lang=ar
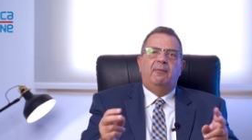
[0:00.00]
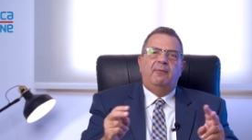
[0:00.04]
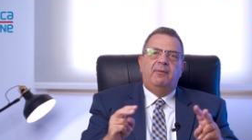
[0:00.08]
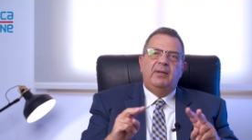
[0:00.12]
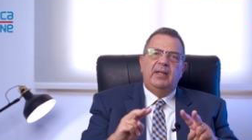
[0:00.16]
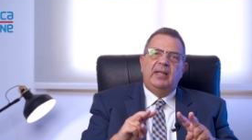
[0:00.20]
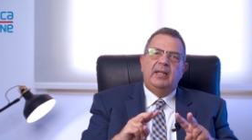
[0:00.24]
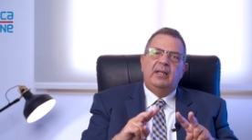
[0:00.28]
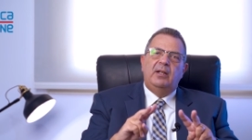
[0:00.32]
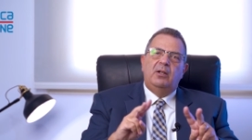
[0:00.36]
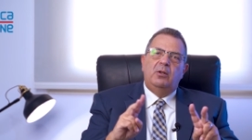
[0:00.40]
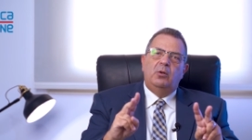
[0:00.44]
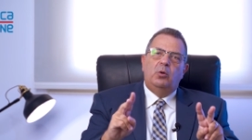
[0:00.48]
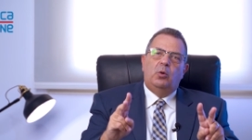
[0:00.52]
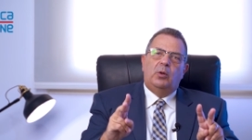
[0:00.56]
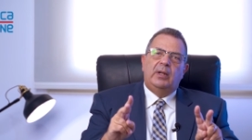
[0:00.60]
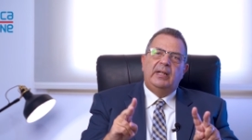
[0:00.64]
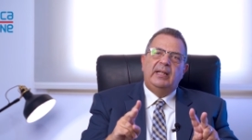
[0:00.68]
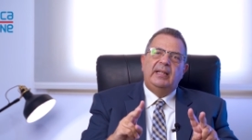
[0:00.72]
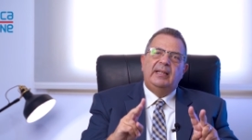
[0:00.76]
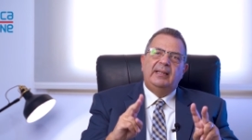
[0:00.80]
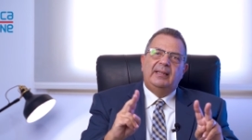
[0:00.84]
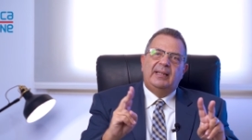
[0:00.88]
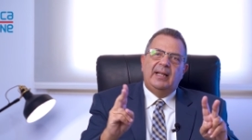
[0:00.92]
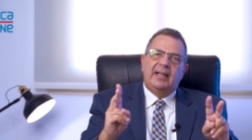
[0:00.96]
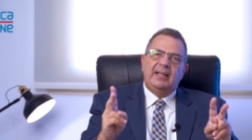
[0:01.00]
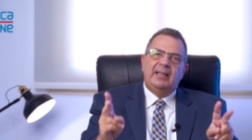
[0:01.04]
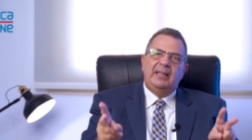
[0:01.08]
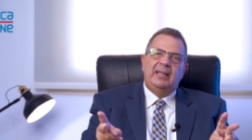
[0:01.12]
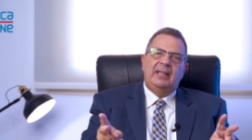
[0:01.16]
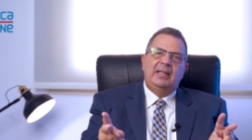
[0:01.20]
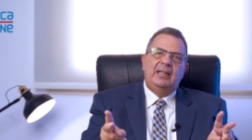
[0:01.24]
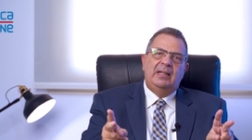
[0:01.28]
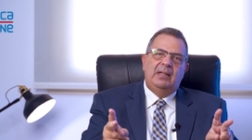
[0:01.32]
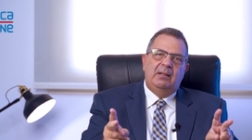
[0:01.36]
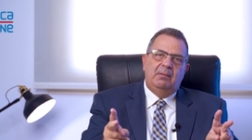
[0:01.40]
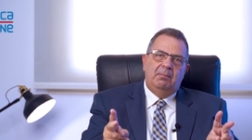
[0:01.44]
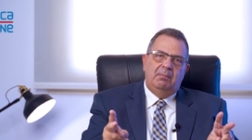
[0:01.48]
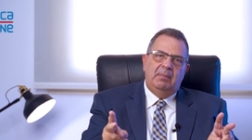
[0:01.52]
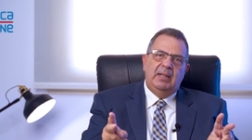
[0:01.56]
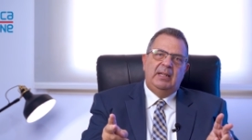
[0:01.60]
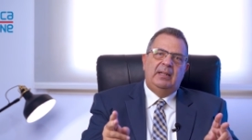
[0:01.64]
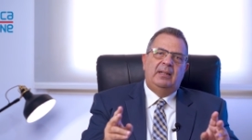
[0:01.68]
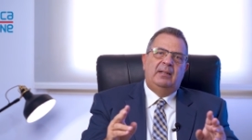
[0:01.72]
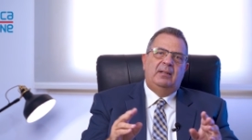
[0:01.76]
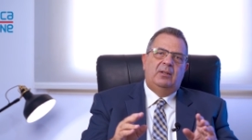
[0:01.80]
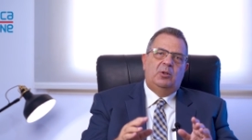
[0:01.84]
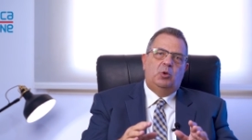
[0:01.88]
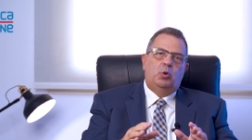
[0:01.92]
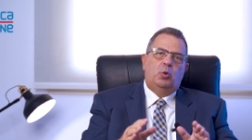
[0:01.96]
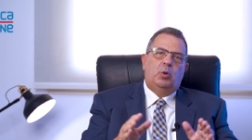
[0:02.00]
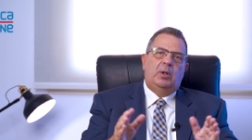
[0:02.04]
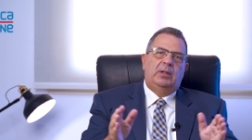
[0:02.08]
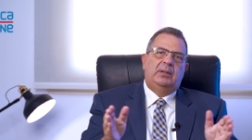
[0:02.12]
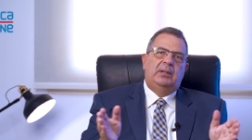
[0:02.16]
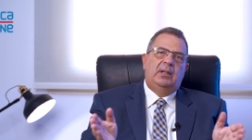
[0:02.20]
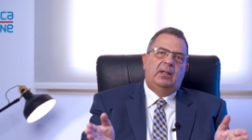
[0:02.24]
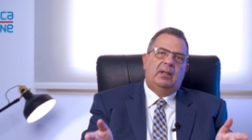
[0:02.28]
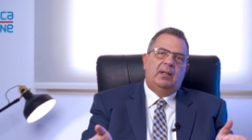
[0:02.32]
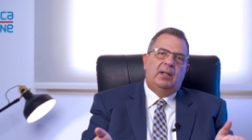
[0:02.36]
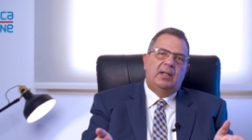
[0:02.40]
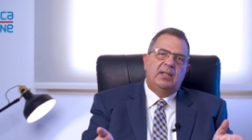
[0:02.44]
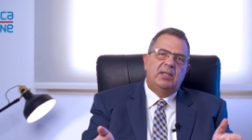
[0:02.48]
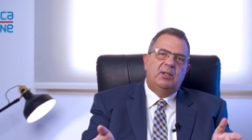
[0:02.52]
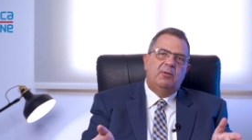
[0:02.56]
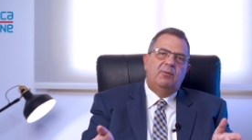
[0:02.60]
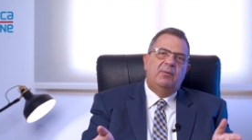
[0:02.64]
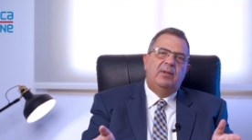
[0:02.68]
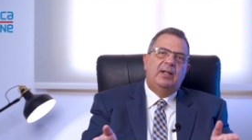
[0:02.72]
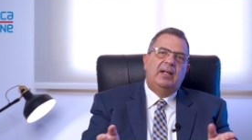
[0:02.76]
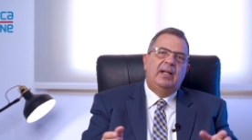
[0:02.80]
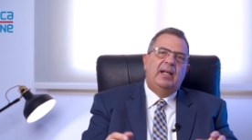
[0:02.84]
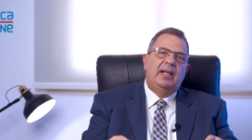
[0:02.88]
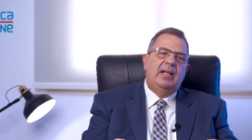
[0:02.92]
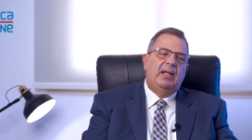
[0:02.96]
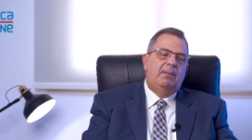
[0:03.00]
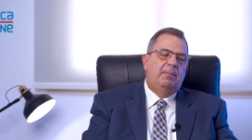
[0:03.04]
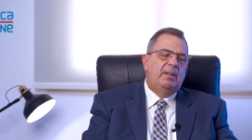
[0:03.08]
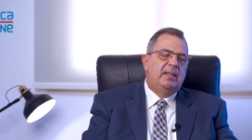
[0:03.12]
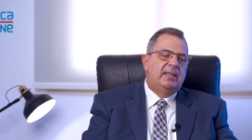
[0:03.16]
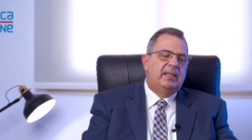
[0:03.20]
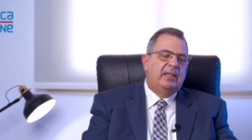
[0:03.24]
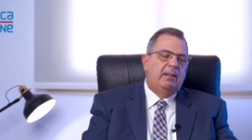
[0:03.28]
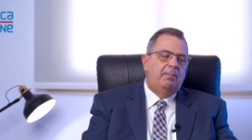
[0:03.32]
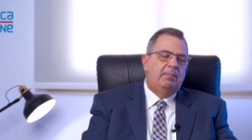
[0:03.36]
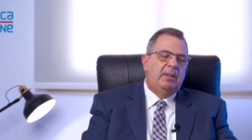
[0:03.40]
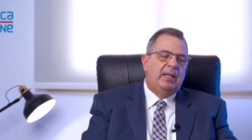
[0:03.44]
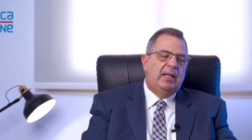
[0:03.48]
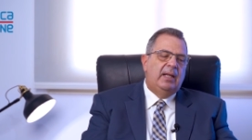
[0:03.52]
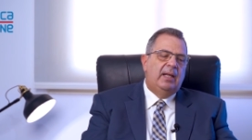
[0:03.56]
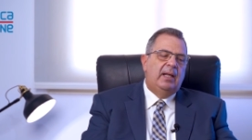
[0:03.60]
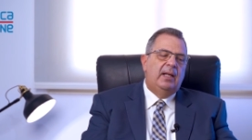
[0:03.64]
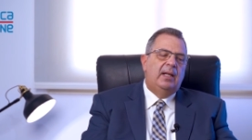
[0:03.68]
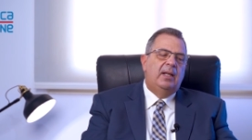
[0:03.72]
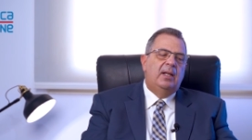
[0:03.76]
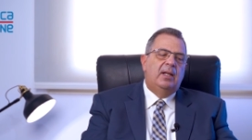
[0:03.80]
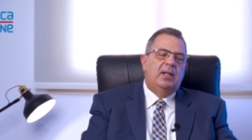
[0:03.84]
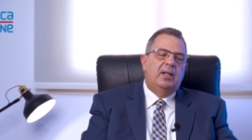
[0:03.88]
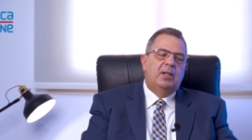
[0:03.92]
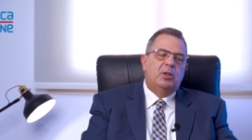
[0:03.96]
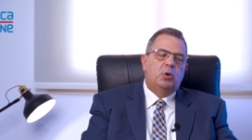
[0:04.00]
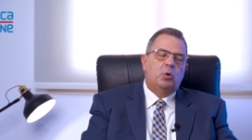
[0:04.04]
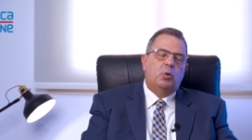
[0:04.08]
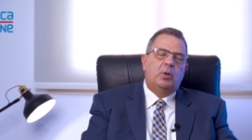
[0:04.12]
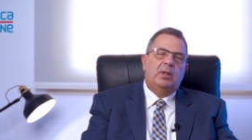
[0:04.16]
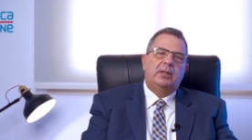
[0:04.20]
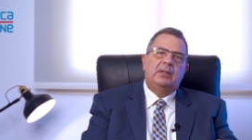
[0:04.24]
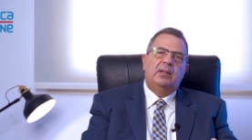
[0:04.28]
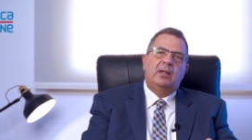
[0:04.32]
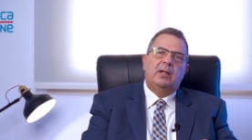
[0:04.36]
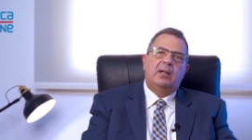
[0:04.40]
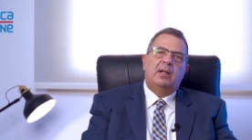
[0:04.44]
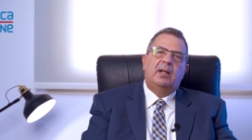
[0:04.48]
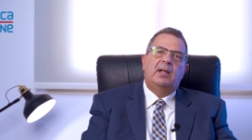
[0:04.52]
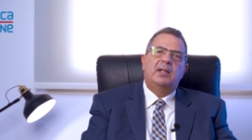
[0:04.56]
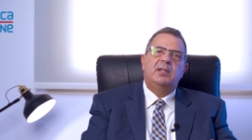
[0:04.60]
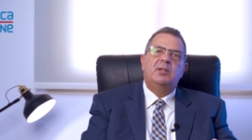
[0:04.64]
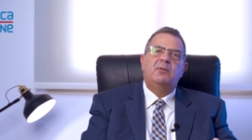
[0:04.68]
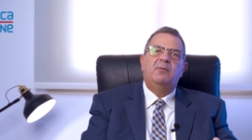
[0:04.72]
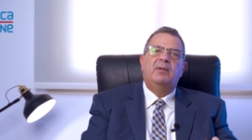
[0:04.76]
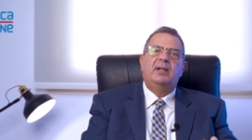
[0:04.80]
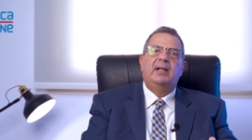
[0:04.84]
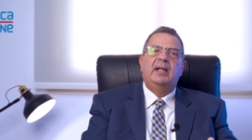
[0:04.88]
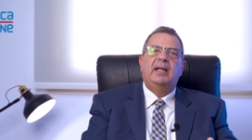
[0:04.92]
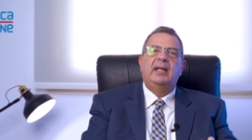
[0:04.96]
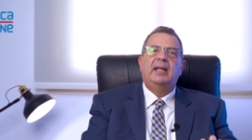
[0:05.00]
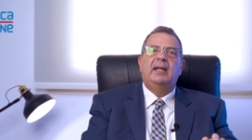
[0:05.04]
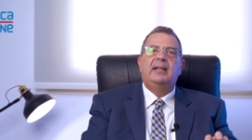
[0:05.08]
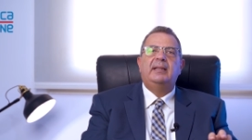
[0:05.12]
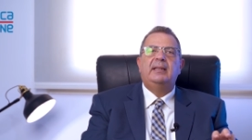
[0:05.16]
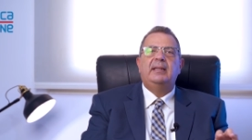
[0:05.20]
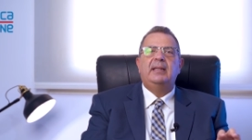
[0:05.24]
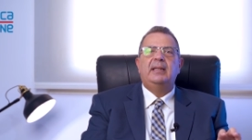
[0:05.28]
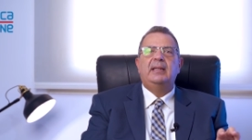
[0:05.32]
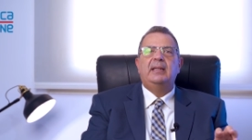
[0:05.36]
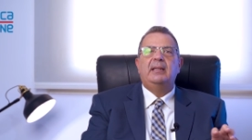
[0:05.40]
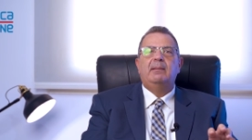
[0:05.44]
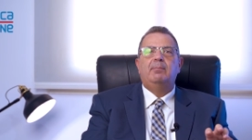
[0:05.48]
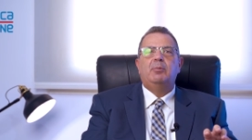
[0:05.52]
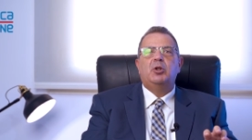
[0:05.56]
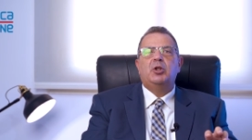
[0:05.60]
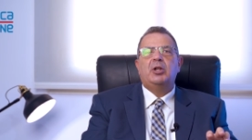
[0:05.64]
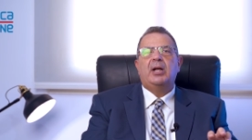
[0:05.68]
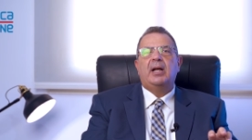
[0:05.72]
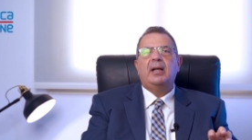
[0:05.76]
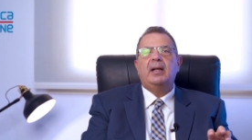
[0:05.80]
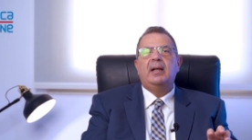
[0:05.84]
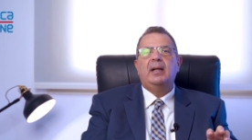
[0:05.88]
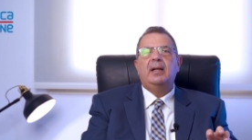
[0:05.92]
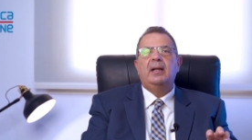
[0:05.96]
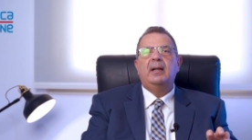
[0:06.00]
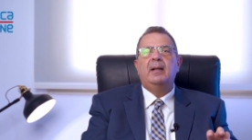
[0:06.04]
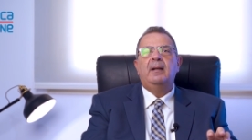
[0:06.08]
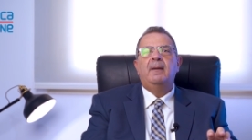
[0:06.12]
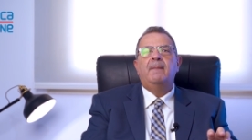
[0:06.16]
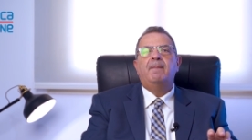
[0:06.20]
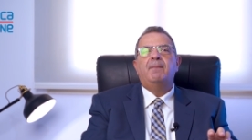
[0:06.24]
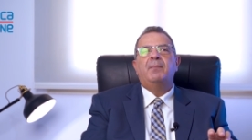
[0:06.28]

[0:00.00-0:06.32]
في نوعين تانيين من سرعه القصف اللي هي بنسميها سرعه القصف اللي هي تيجي بشكل